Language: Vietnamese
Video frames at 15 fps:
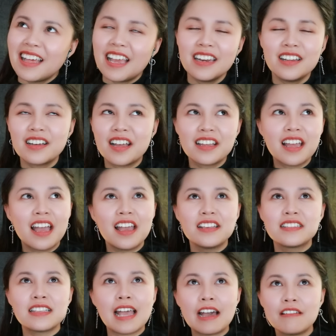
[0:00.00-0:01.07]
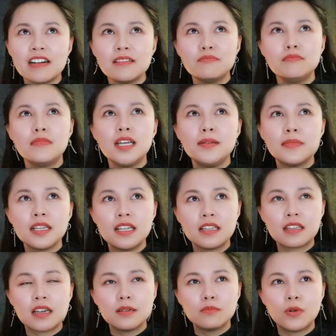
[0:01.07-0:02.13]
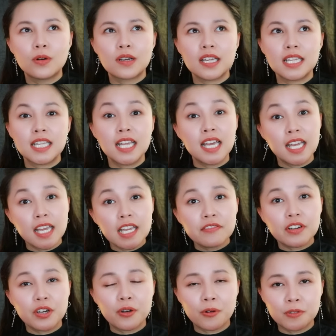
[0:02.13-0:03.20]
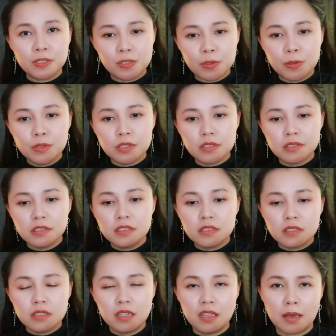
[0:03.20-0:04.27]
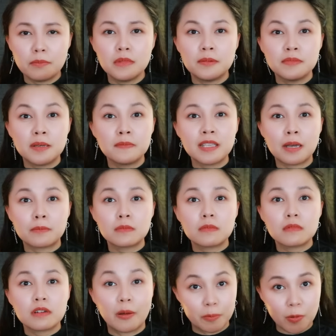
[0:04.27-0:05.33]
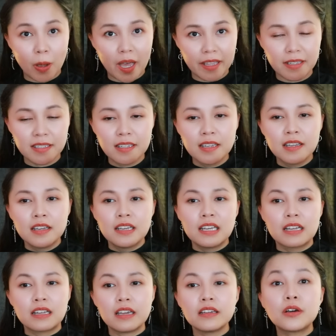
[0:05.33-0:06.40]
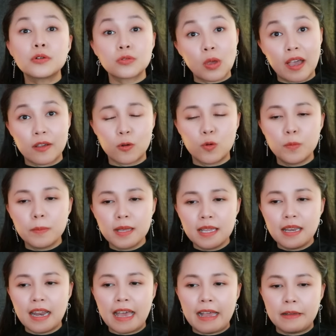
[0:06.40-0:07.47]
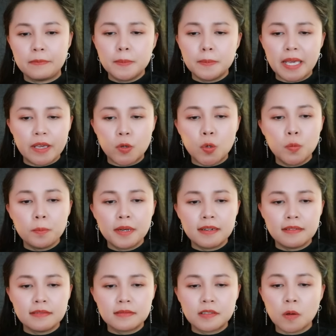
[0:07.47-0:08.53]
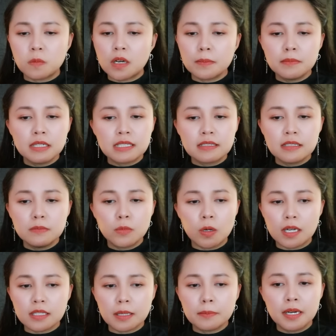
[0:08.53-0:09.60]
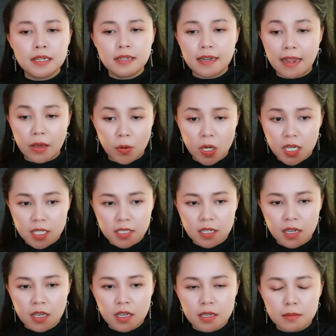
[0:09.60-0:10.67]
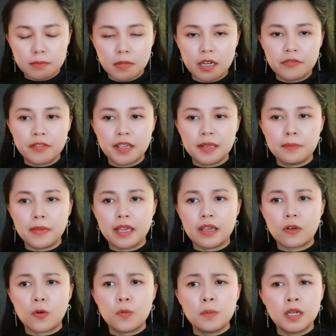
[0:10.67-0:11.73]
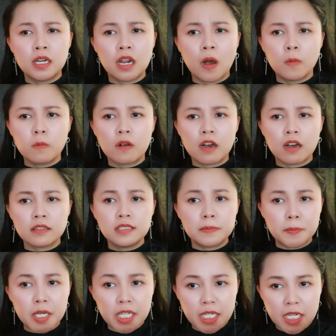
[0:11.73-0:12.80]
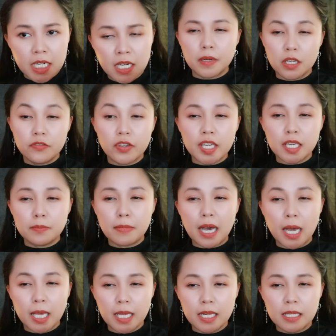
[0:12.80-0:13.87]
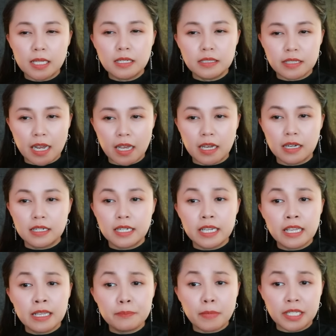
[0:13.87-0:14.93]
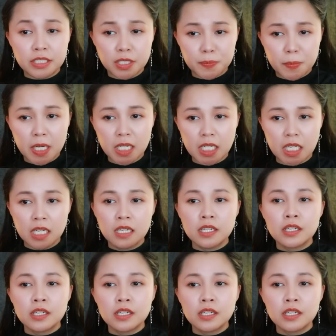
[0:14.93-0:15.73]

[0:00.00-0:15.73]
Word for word: thấy nó ghê ghê làm sao á mi mới đi tới một cái ghế và ngồi xuống nhẩm nhẩm nhẩm nhẩm đọc thoại cái câu thoại của mi là mẹ của mình không có bất cứ một cái tấm hình nào hết bởi vì mẹ của mình không có chụp hình bởi vì bà ấy tin rằng khi mà chụp hình